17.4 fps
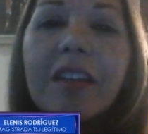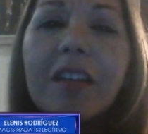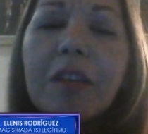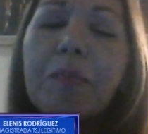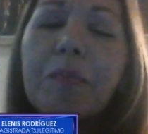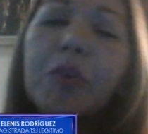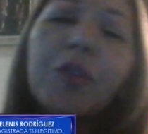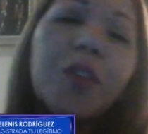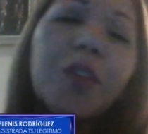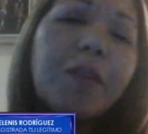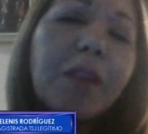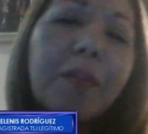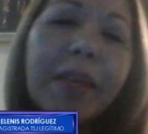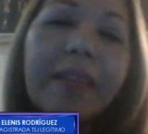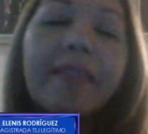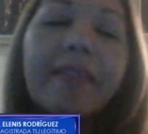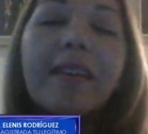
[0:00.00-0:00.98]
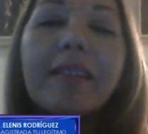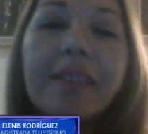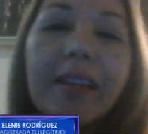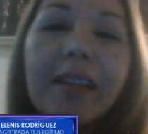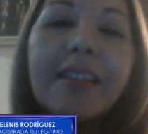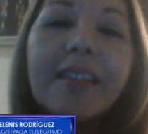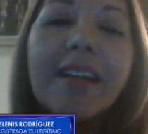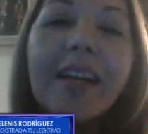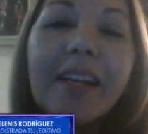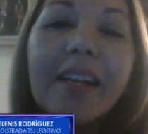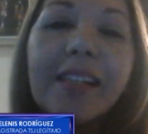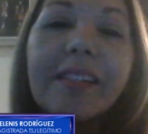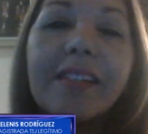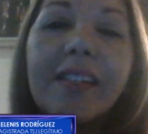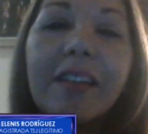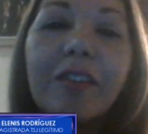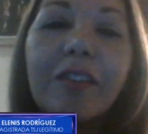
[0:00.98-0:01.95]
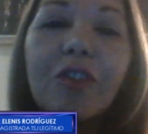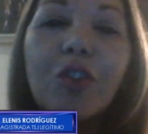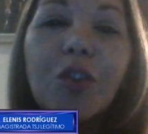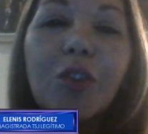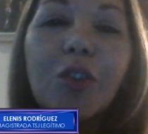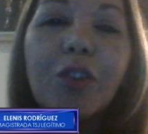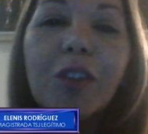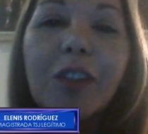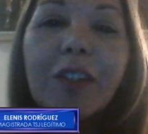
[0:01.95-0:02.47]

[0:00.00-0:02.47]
y posiblemente seguirán haciendo,